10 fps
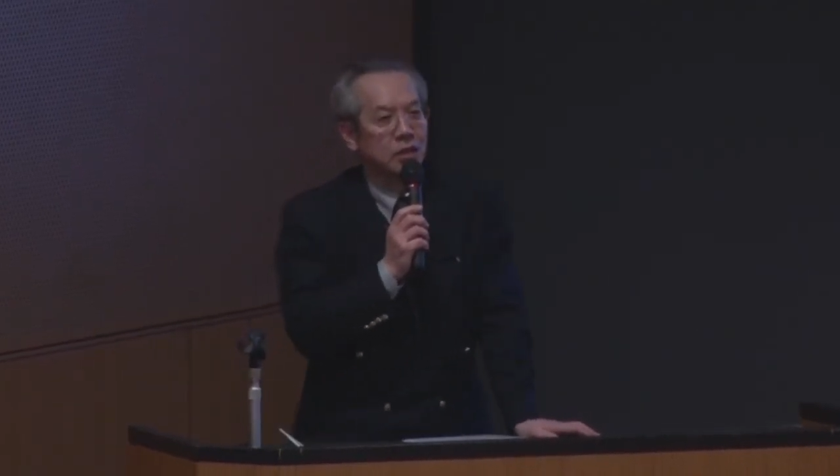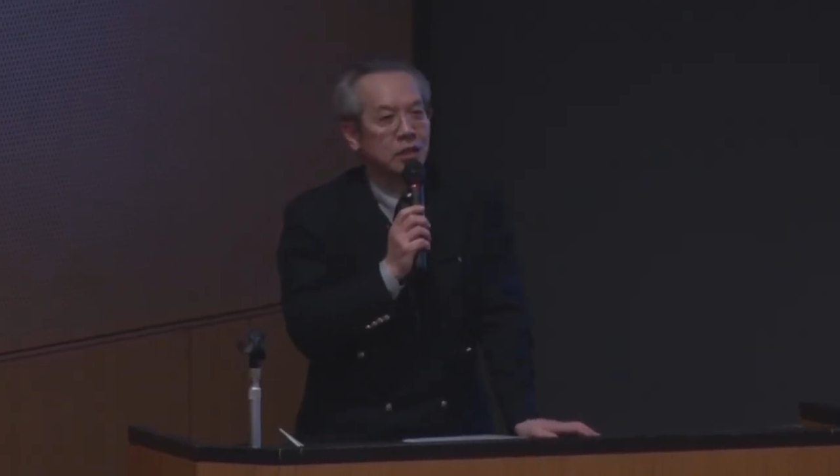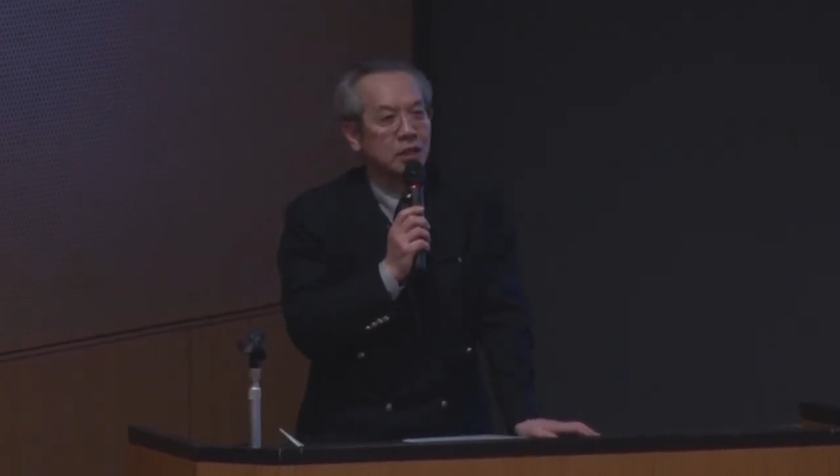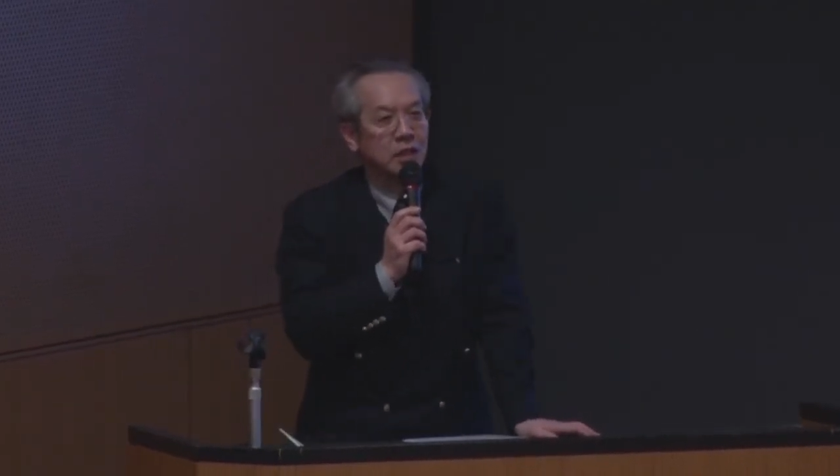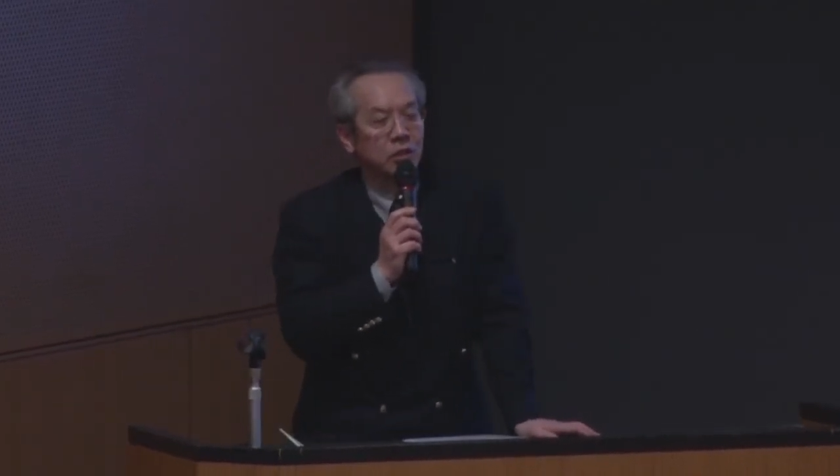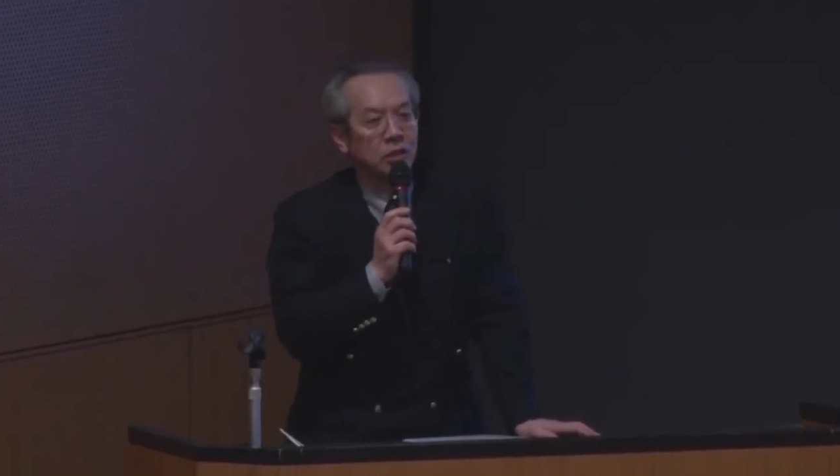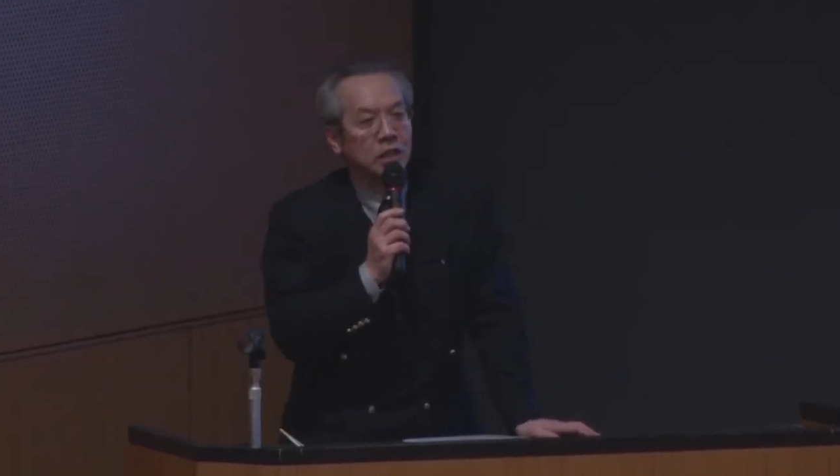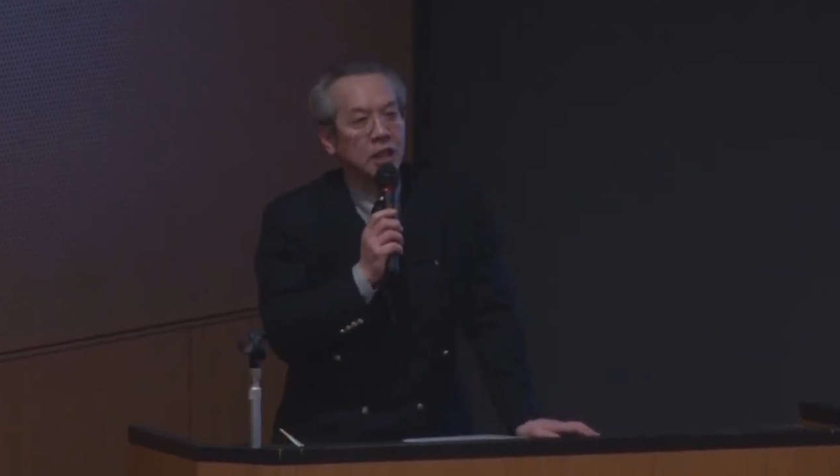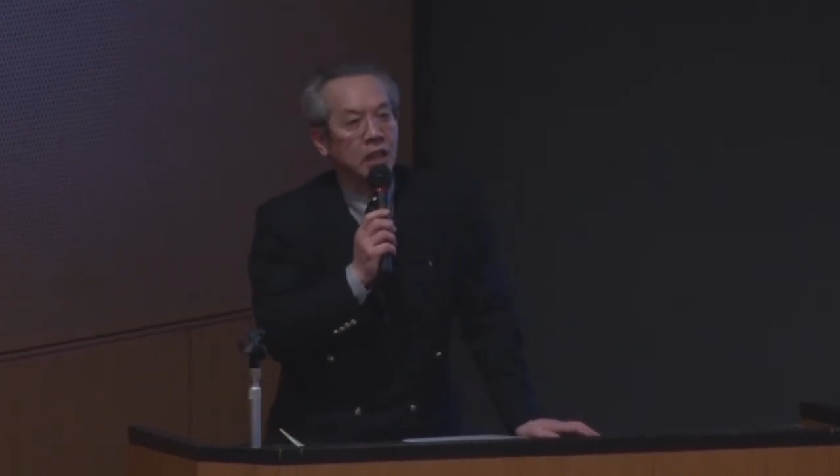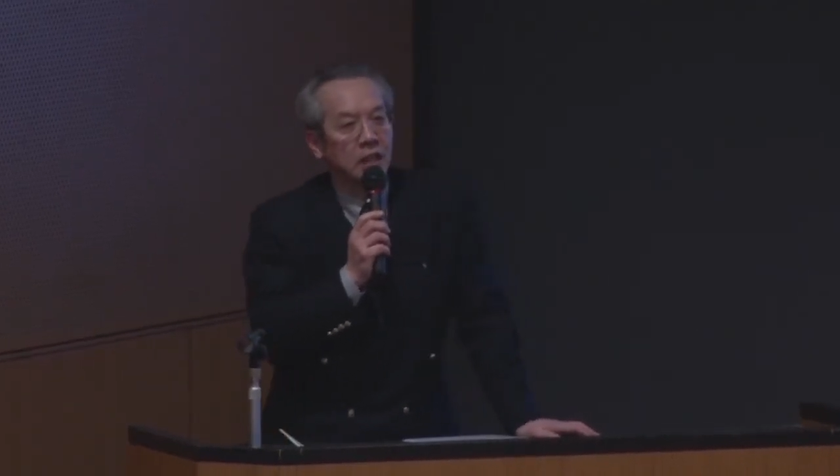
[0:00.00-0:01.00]
偽の
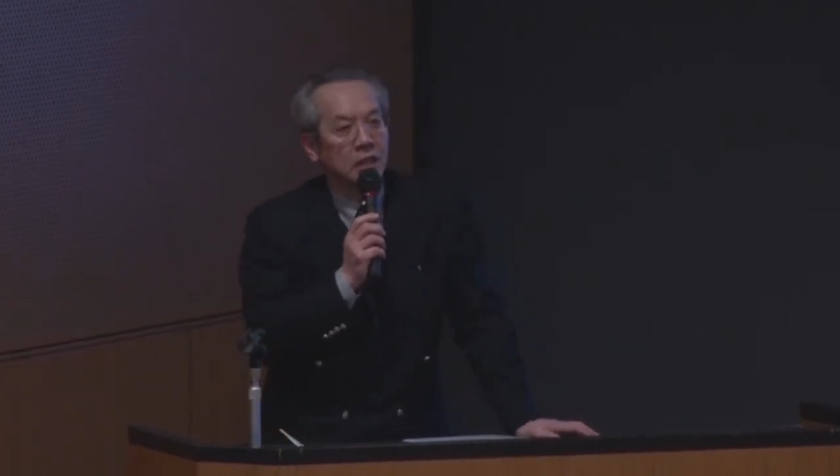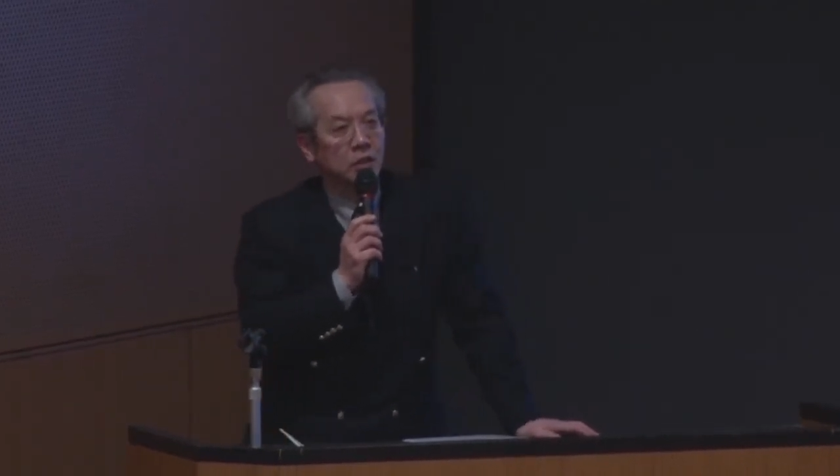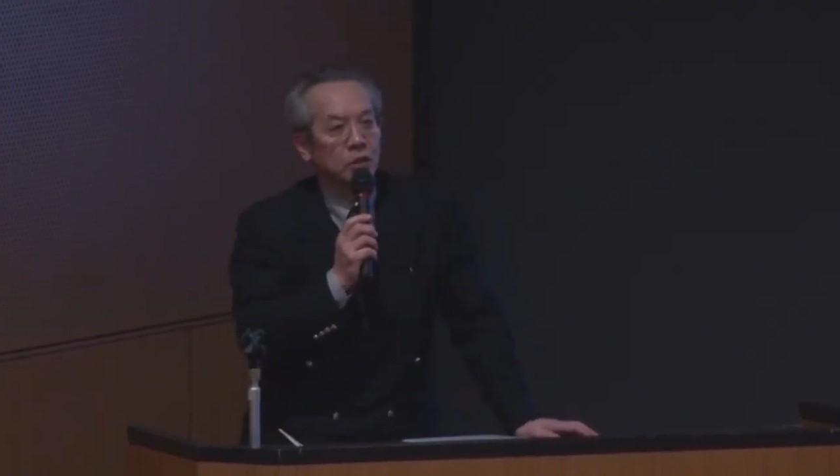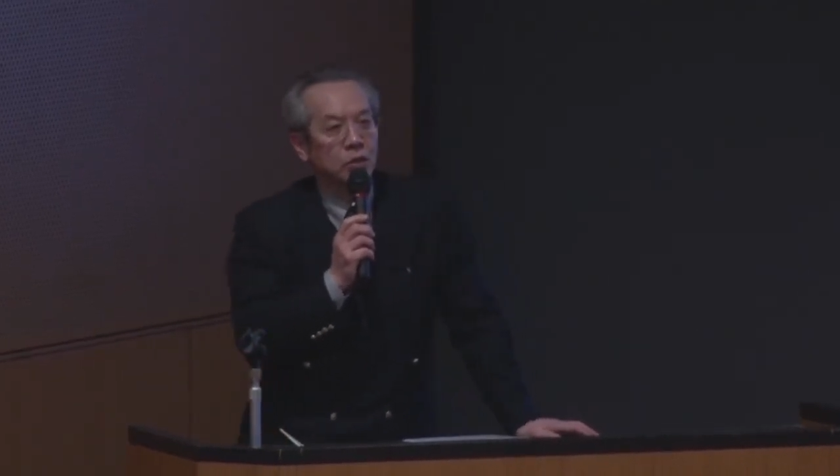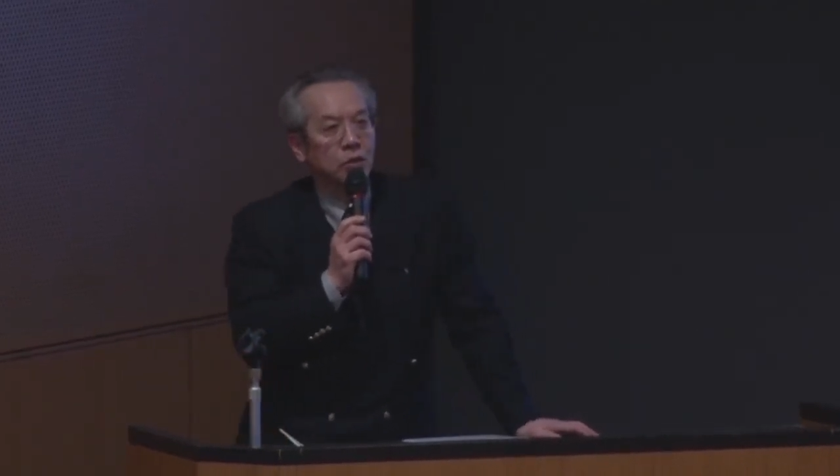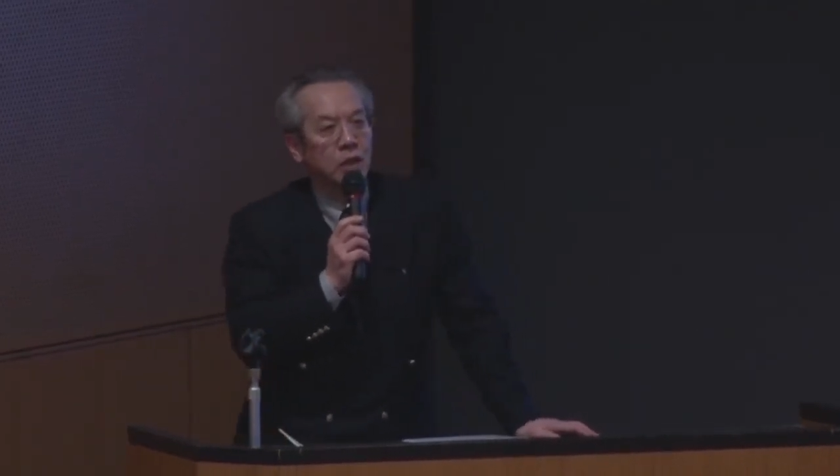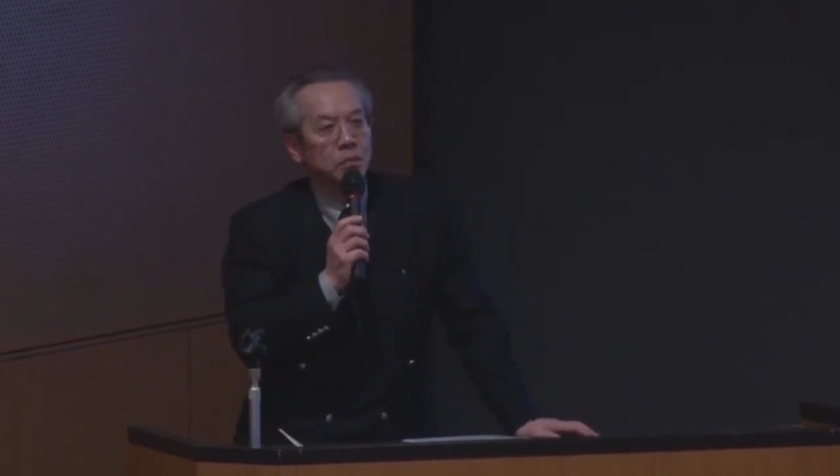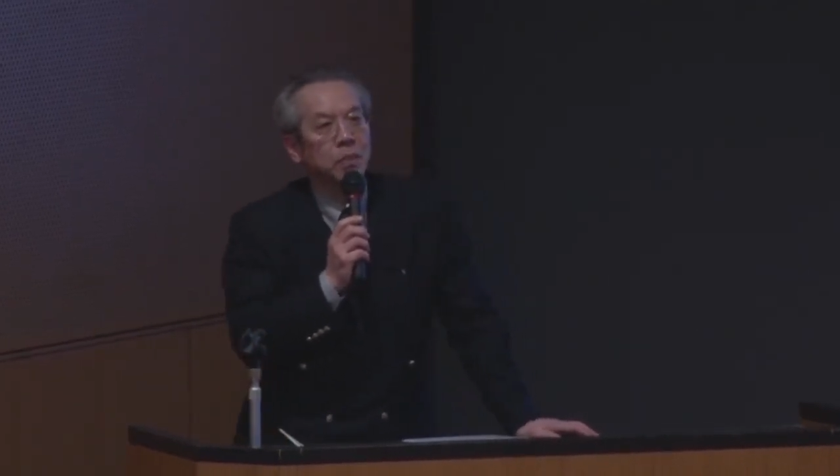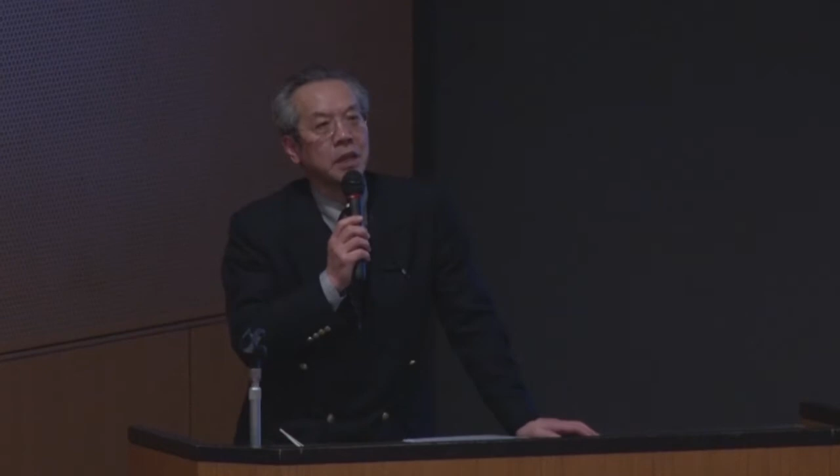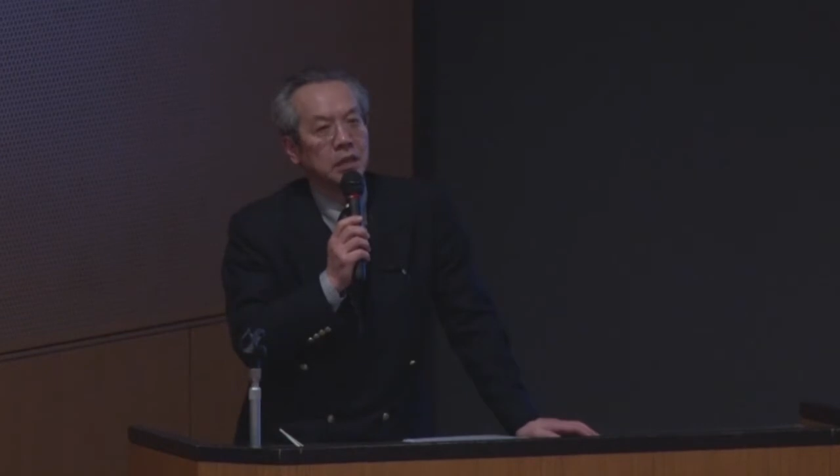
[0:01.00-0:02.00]
いい加減な情報が
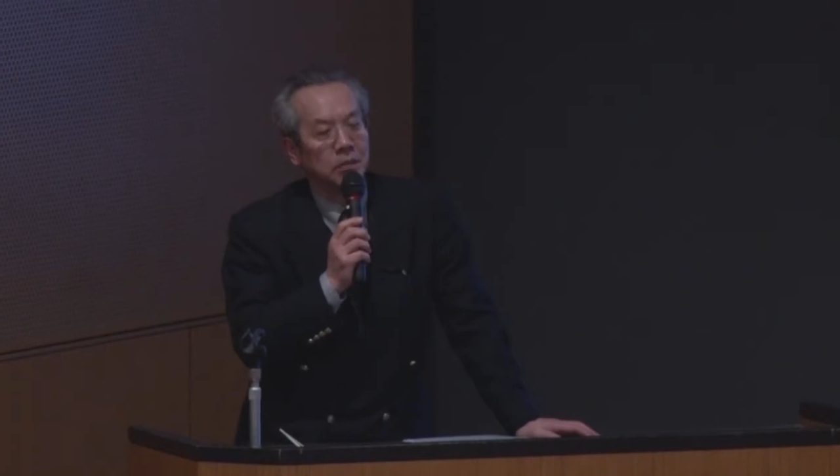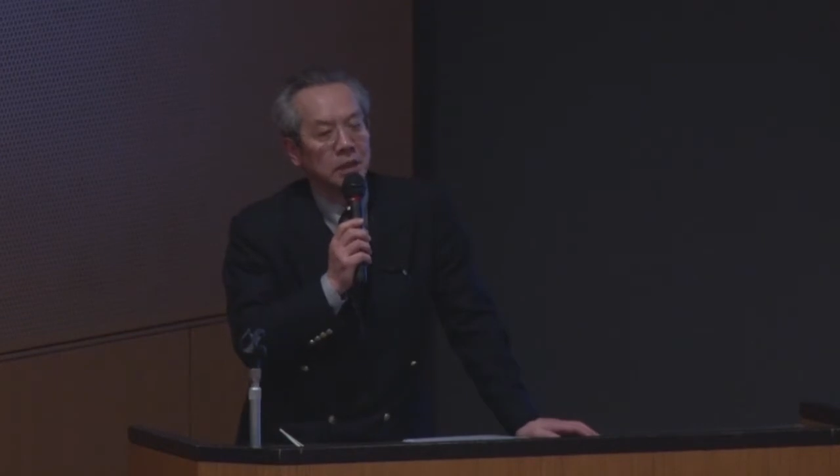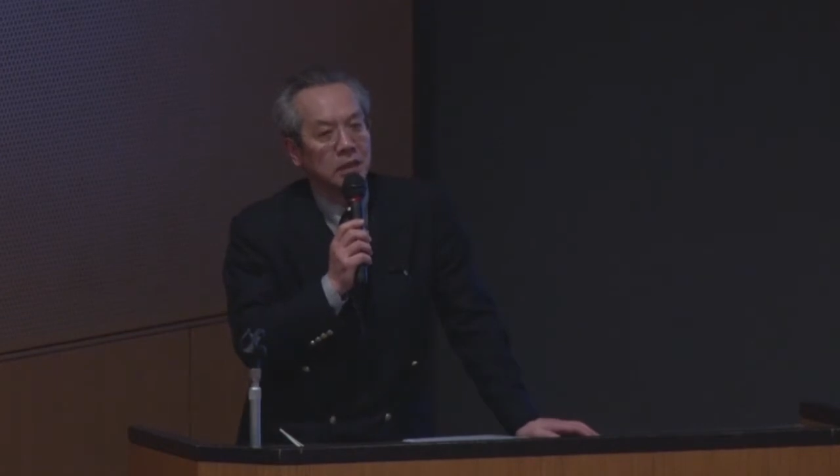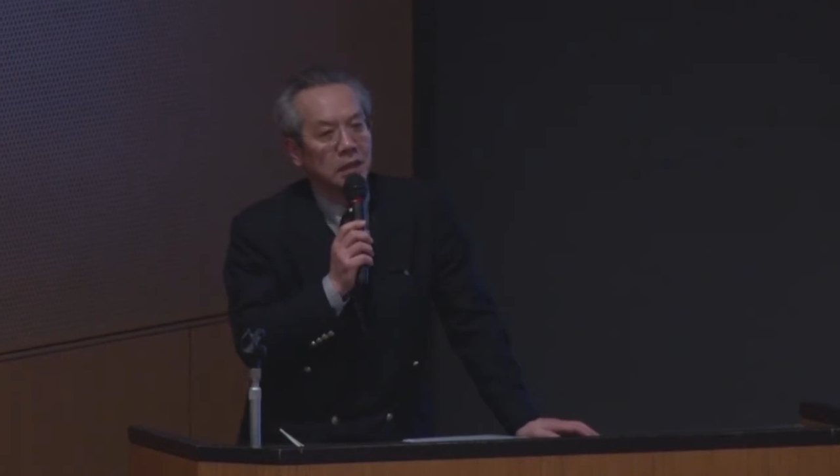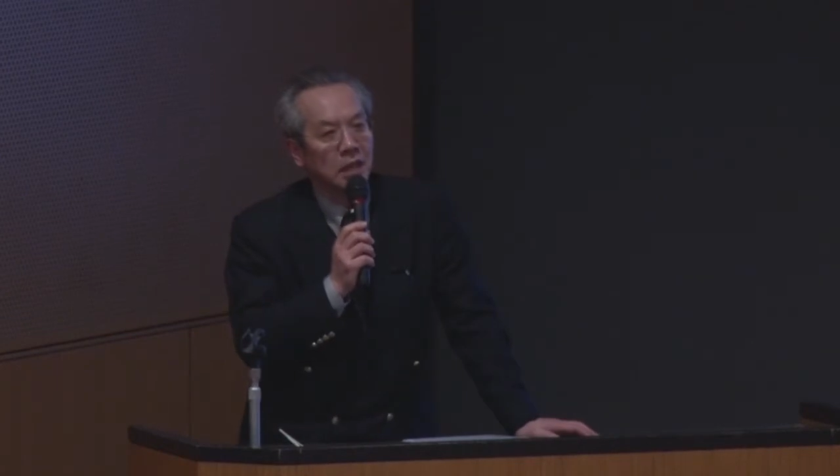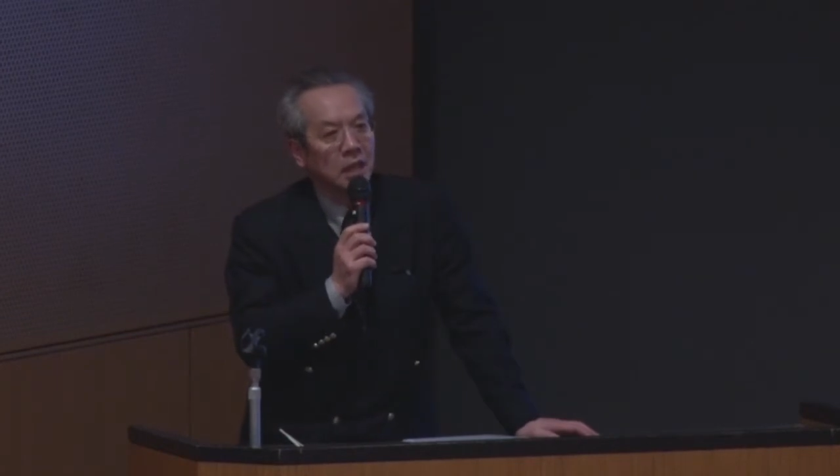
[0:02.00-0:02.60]
いっぱいあります。